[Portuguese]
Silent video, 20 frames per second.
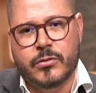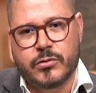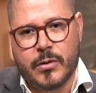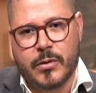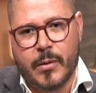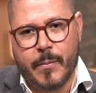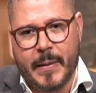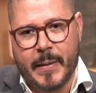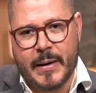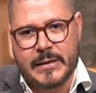de uma
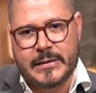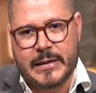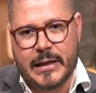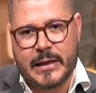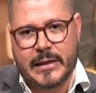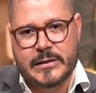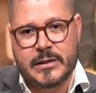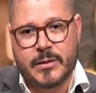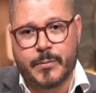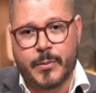parcela
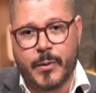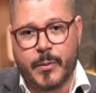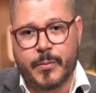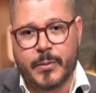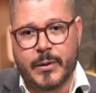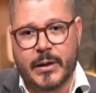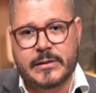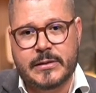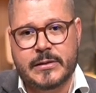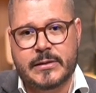dessa
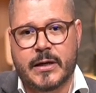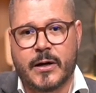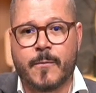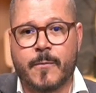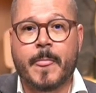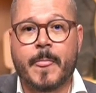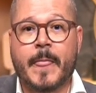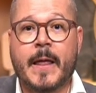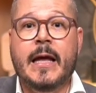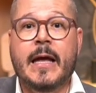população
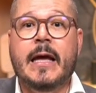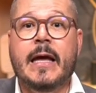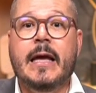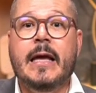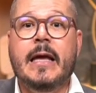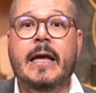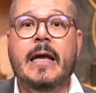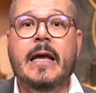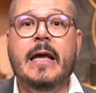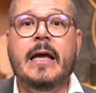
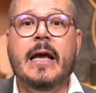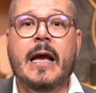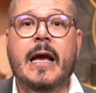e